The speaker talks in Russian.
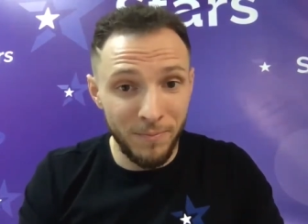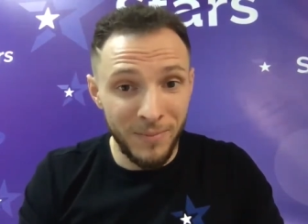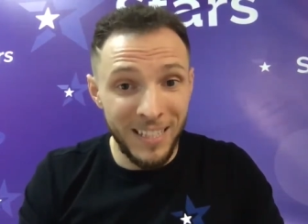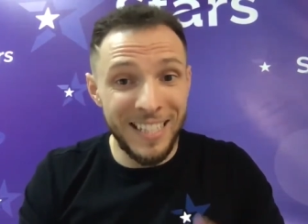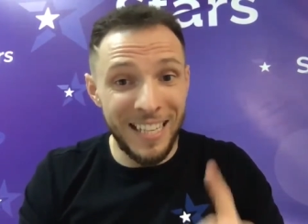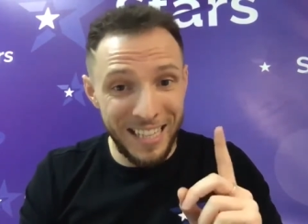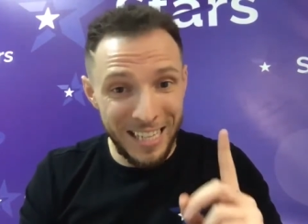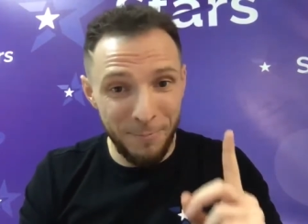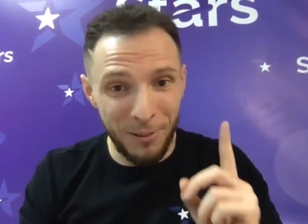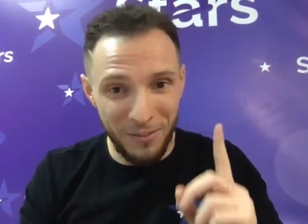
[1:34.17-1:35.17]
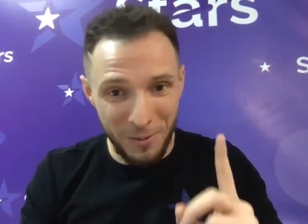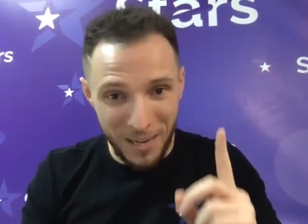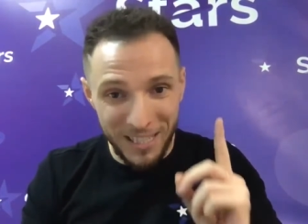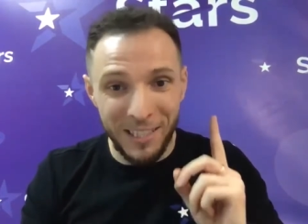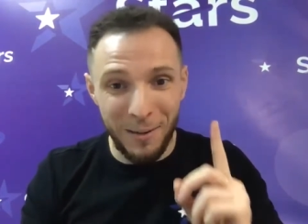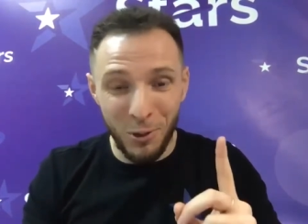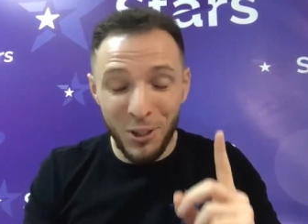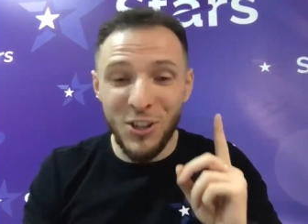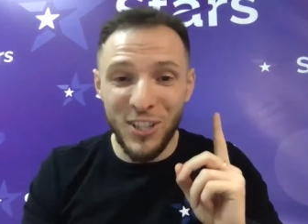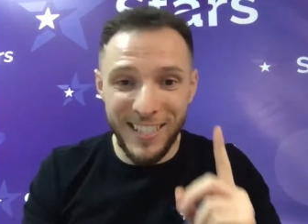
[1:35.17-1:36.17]
За 3,5 месяца работы
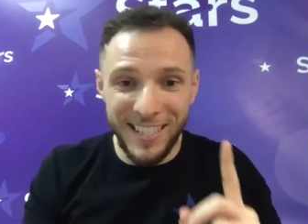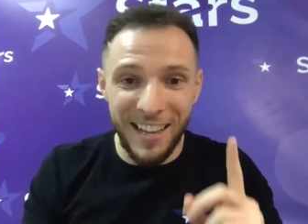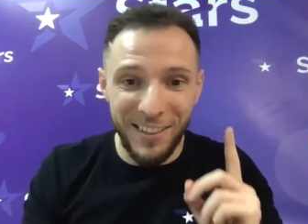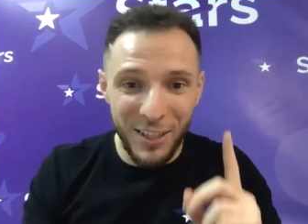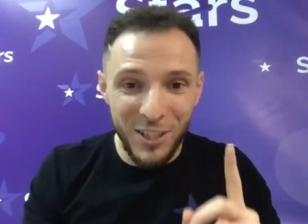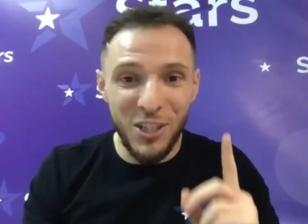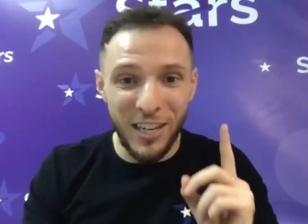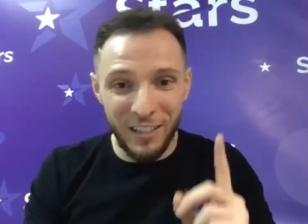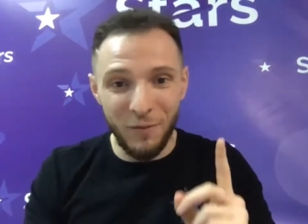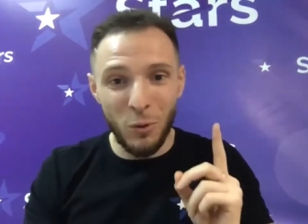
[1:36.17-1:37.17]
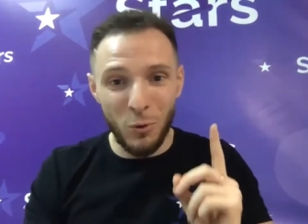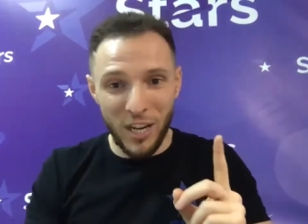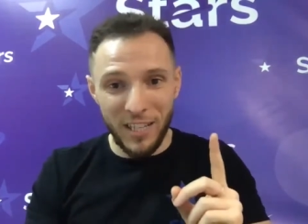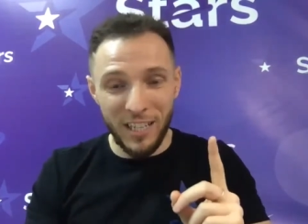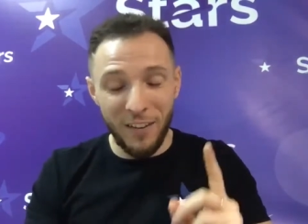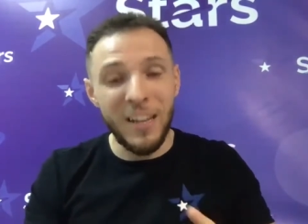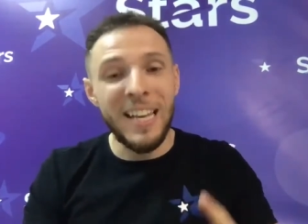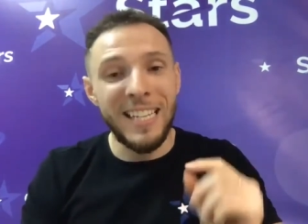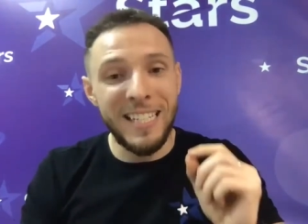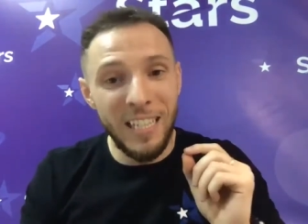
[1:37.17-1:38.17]
60 тысяч активных участников.
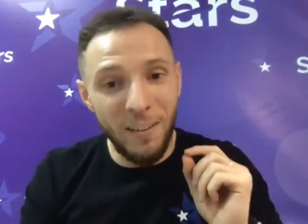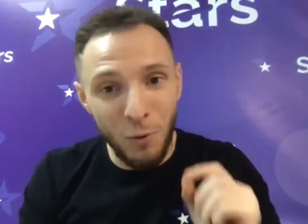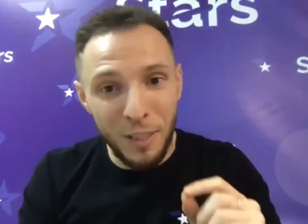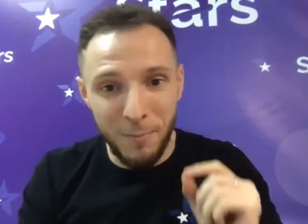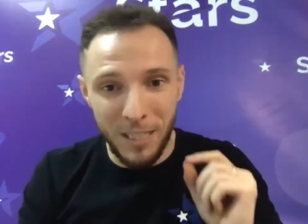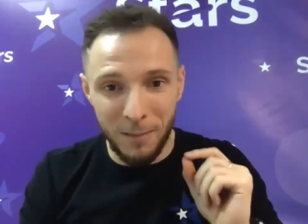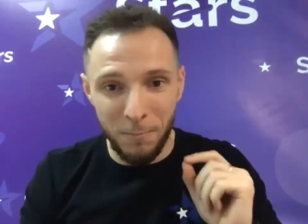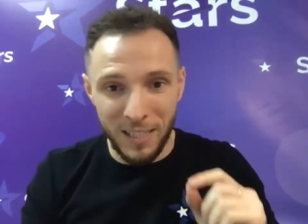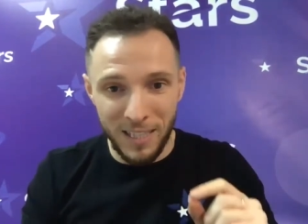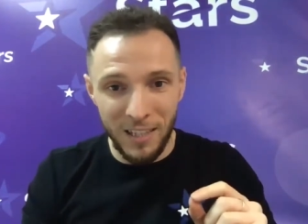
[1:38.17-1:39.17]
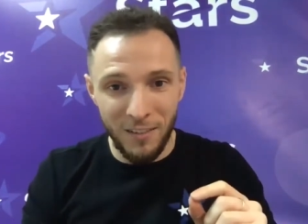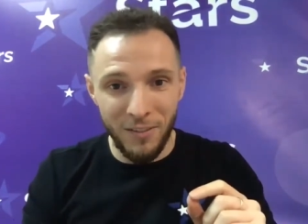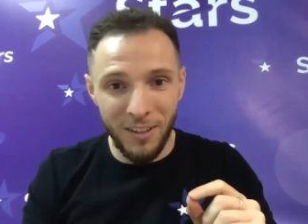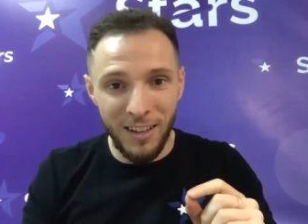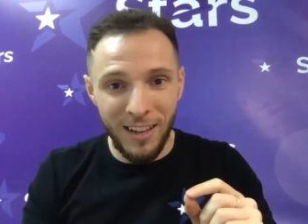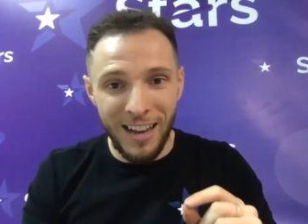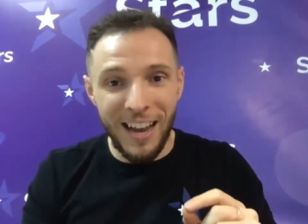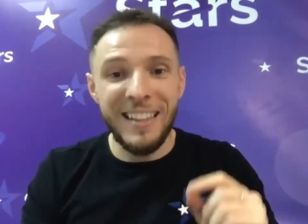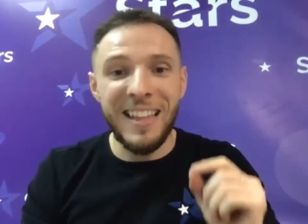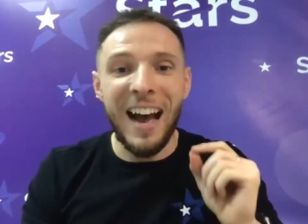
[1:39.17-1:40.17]
Из них 80%
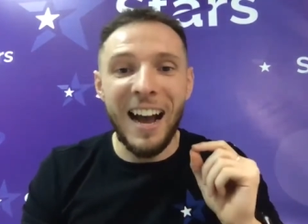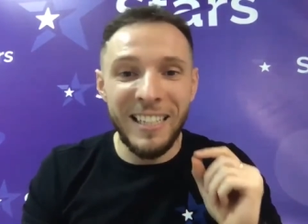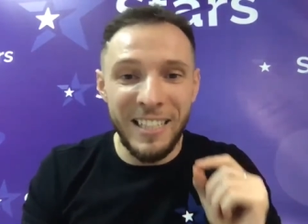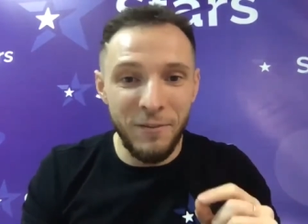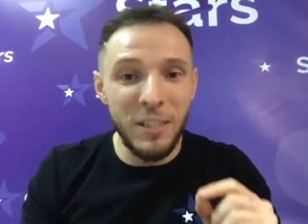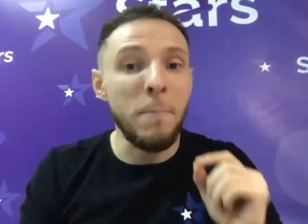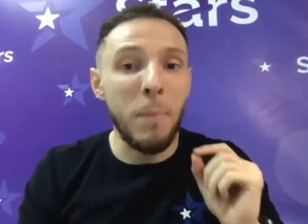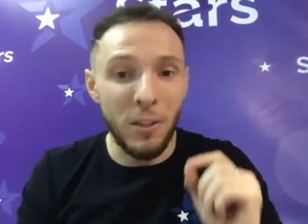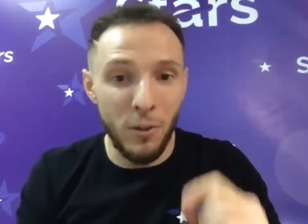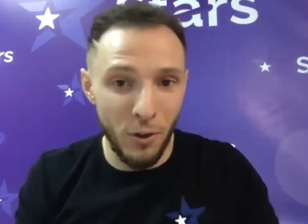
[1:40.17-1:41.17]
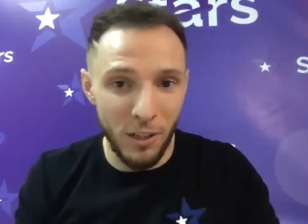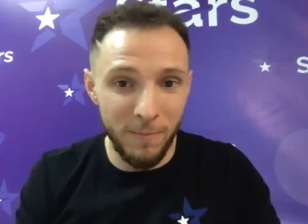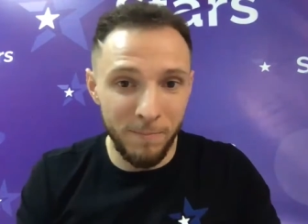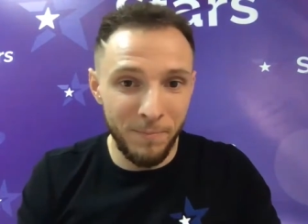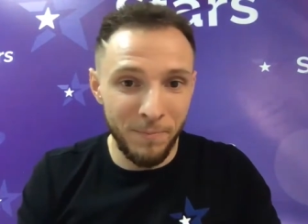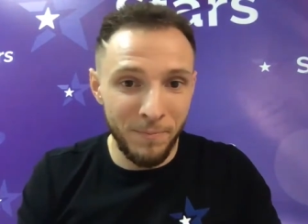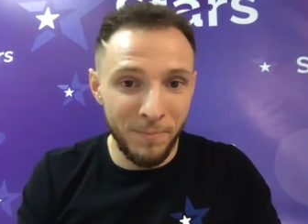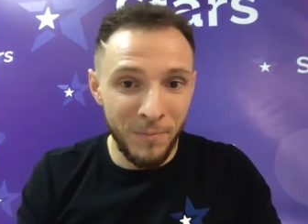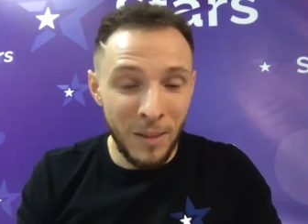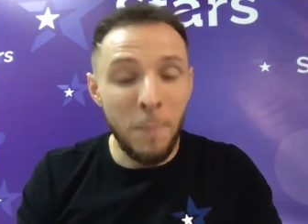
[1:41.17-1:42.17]
это активные партнеры.
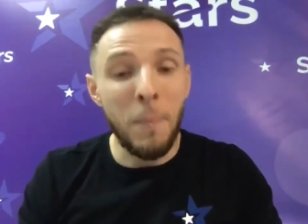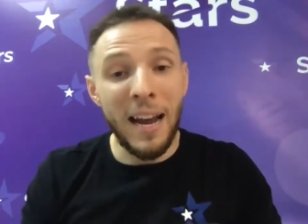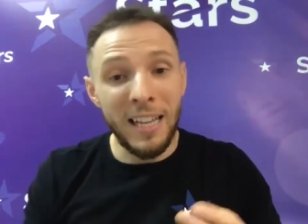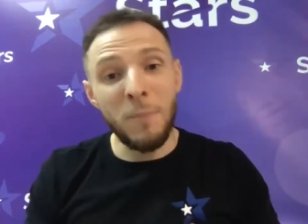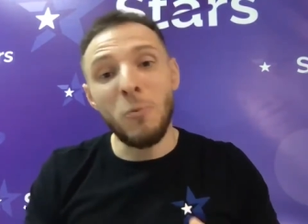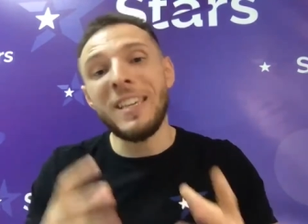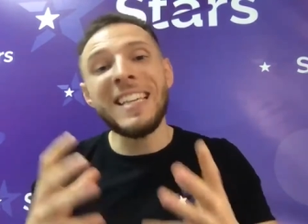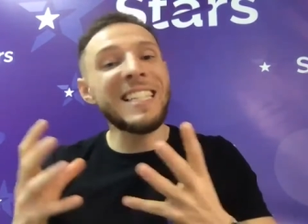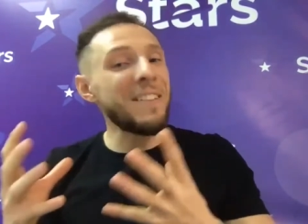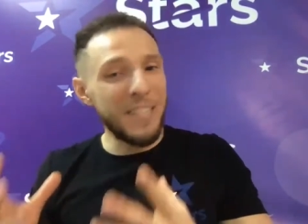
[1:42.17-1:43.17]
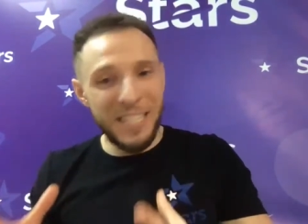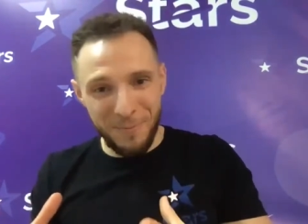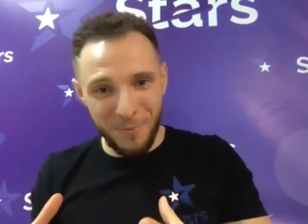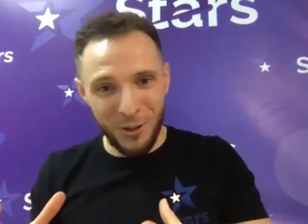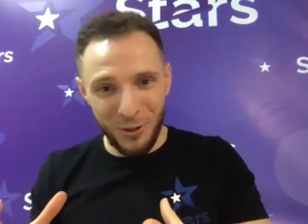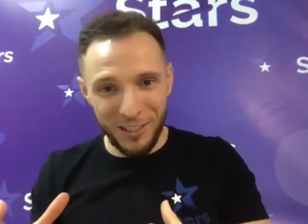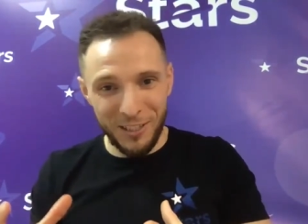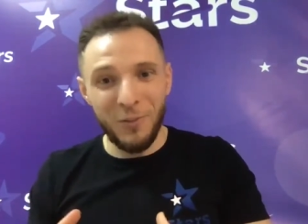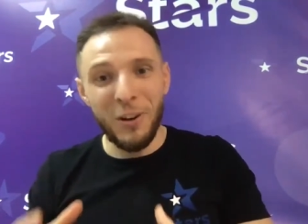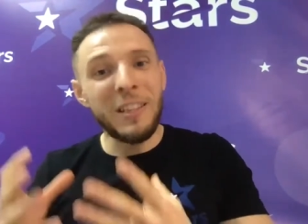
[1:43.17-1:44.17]
Поэтому независимо, еще раз
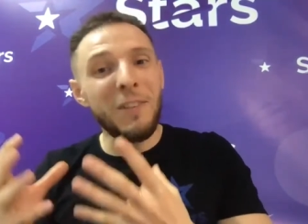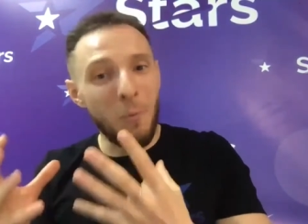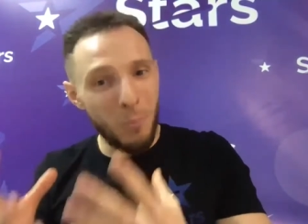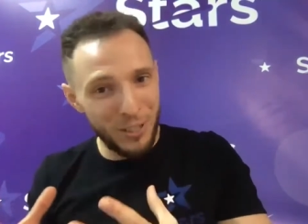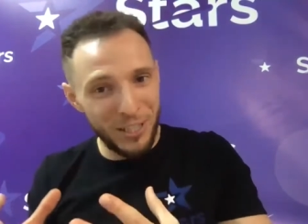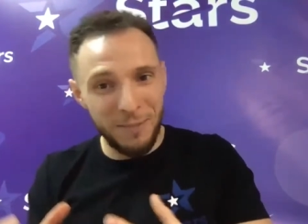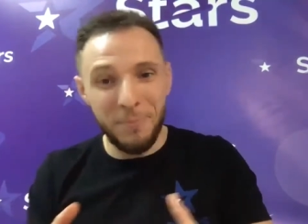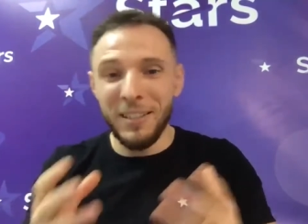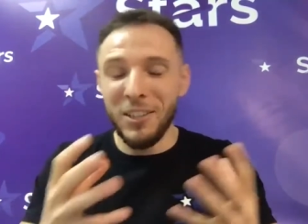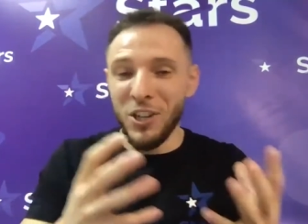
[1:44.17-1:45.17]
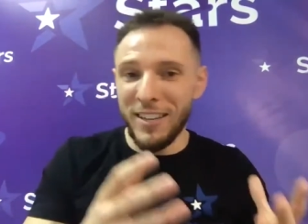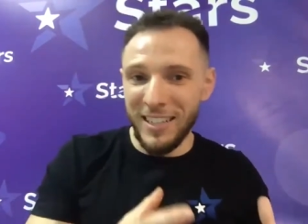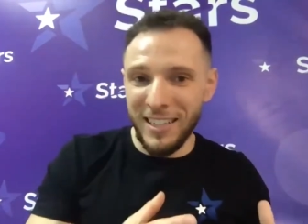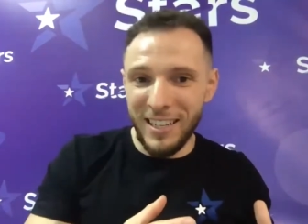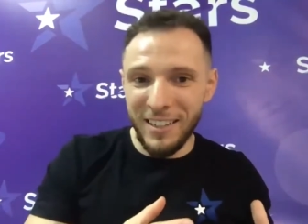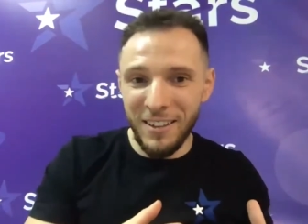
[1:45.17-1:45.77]
говорю, от того, будешь ты приглашать или нет,